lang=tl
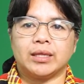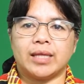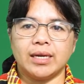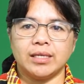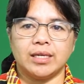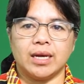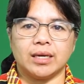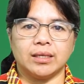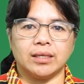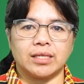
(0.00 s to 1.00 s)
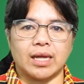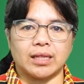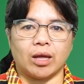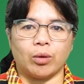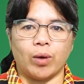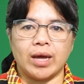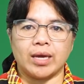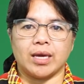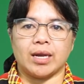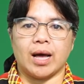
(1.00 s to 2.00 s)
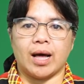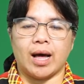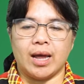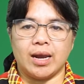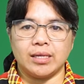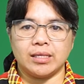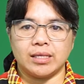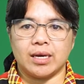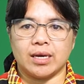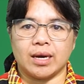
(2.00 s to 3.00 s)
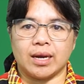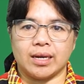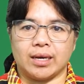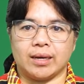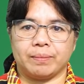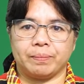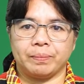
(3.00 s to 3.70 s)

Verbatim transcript: tan sinag-uusat ako ay kinakaanan si kali.